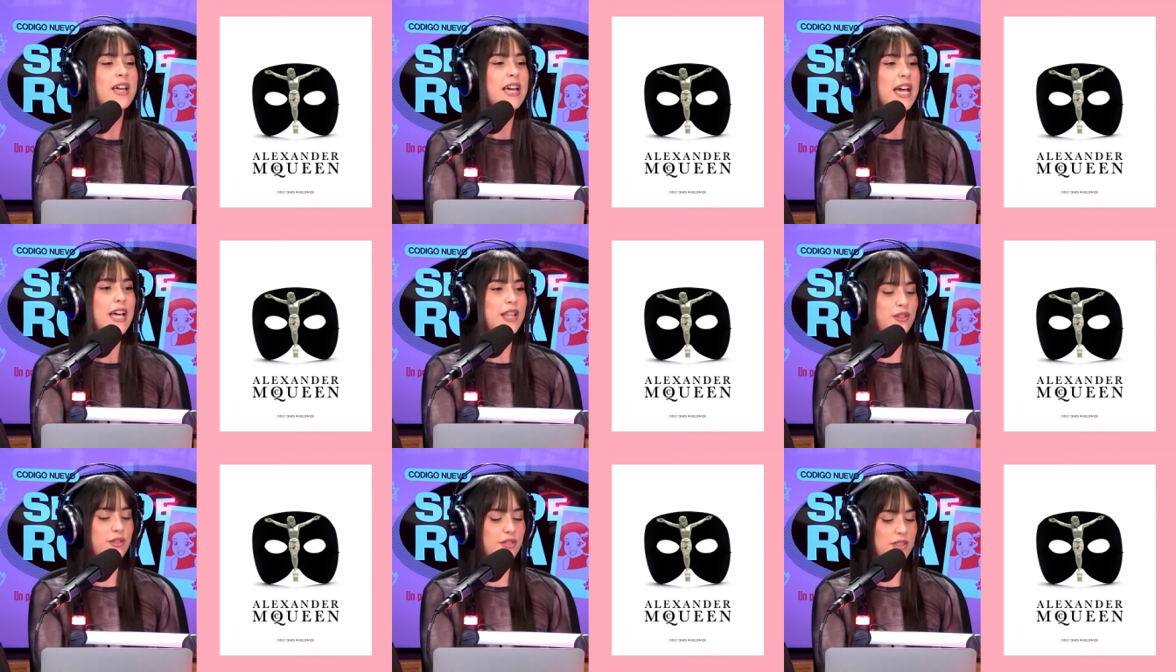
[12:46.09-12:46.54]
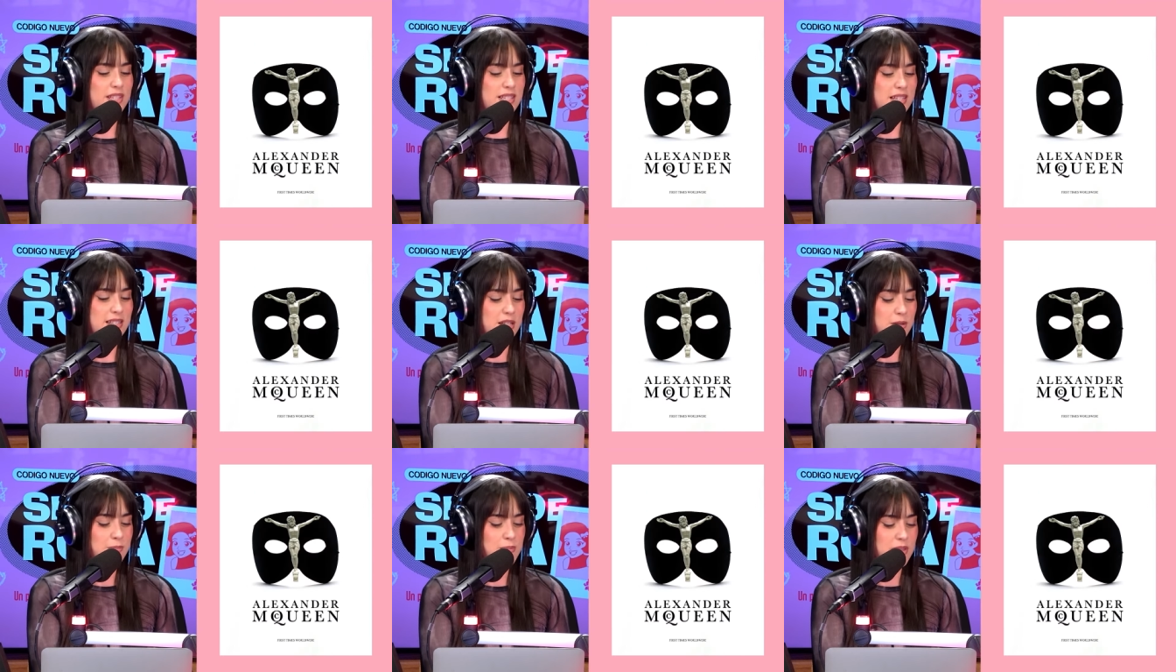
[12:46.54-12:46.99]
Entonces,
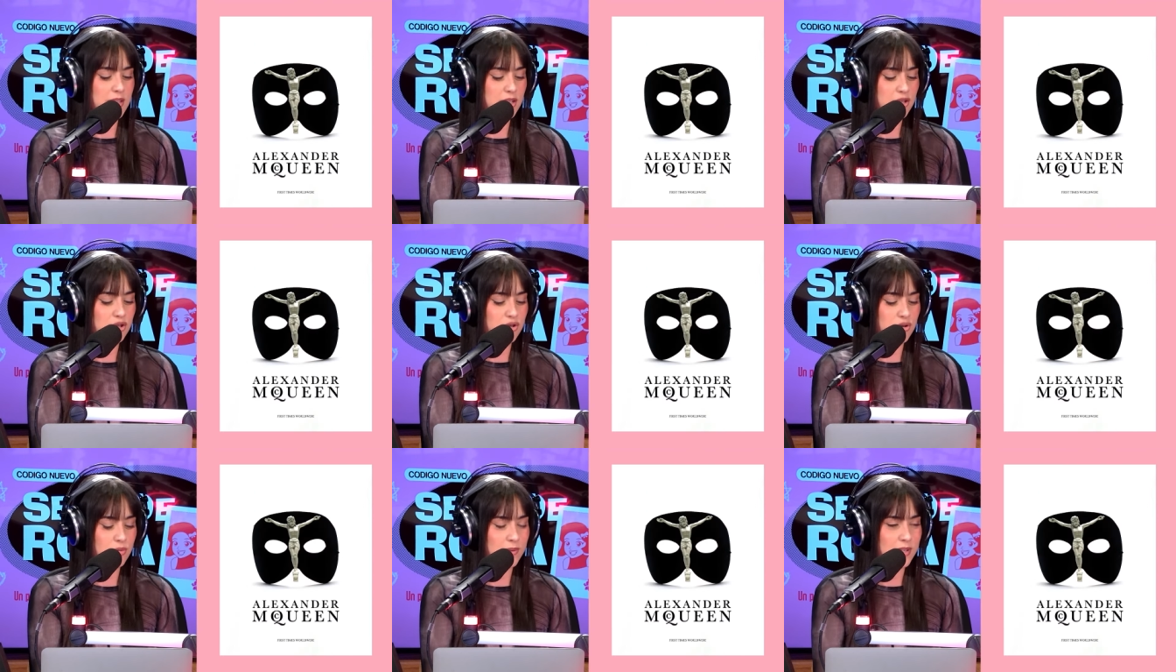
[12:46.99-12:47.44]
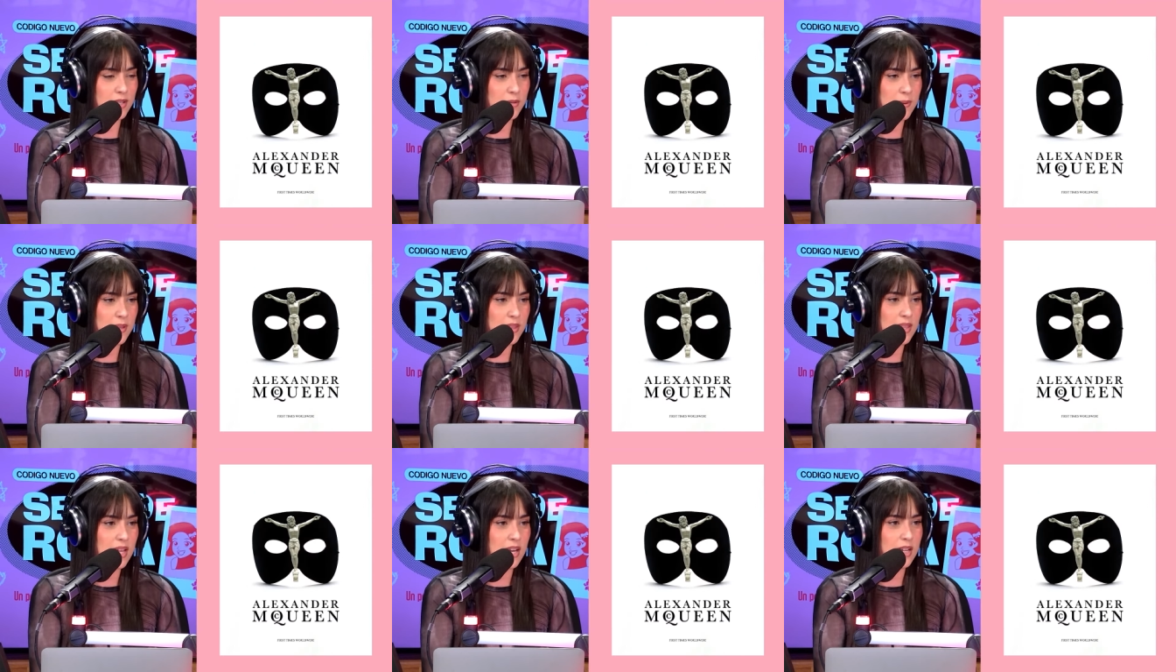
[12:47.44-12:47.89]
esas piezas son súper
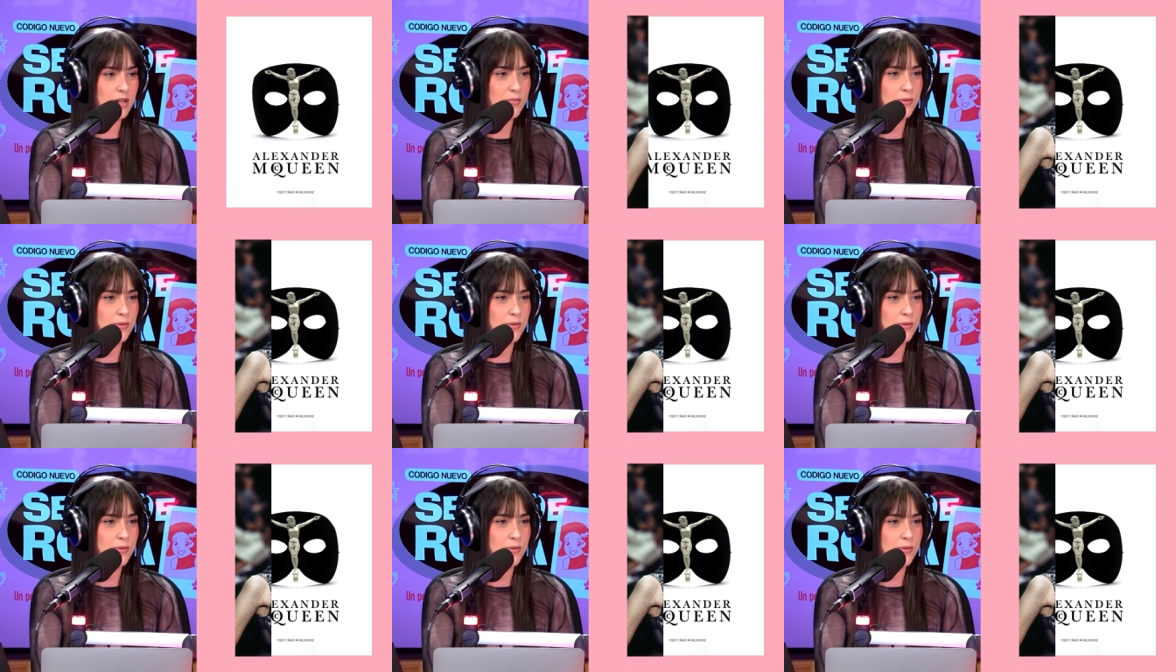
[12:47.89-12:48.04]
especiales